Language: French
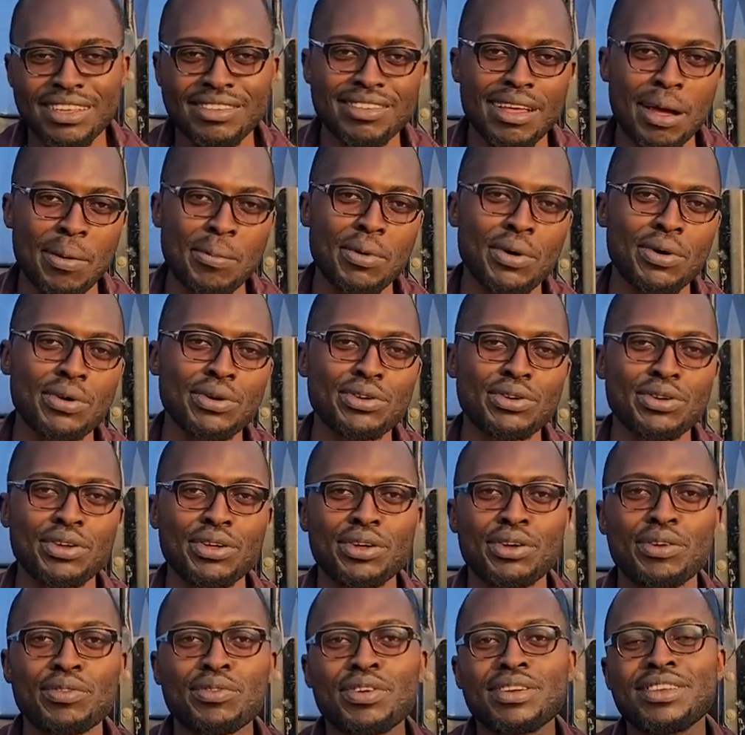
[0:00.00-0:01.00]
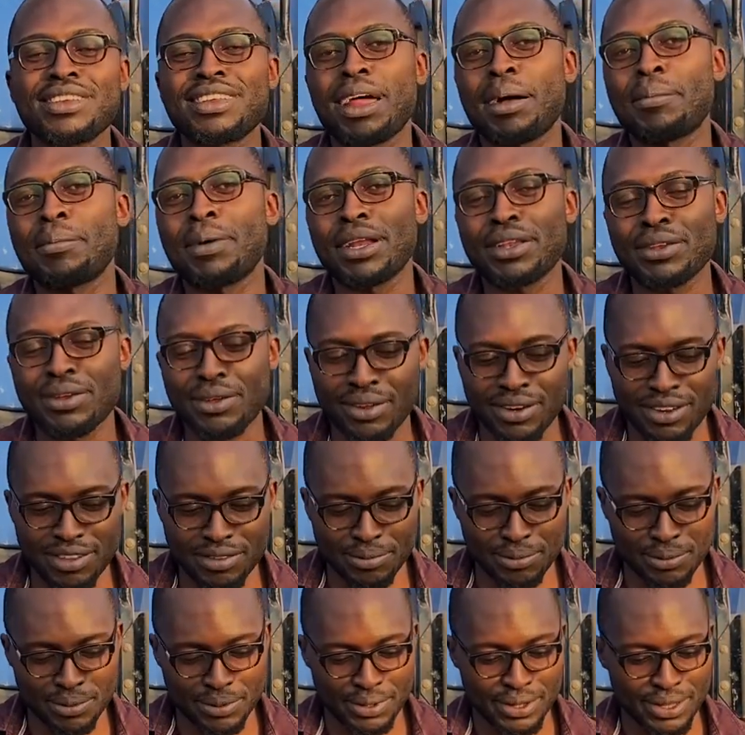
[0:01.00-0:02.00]
ça montre votre
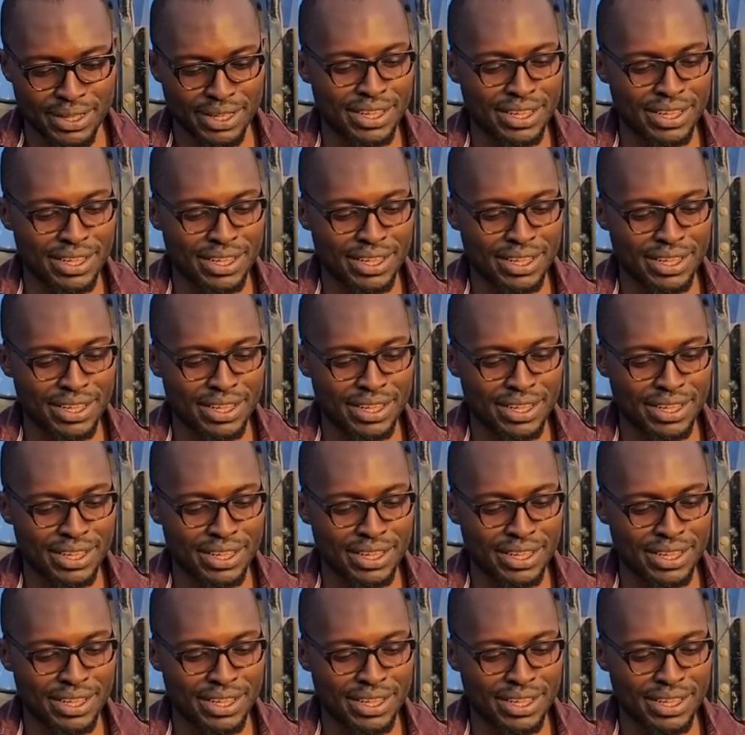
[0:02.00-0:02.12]
amateurisme.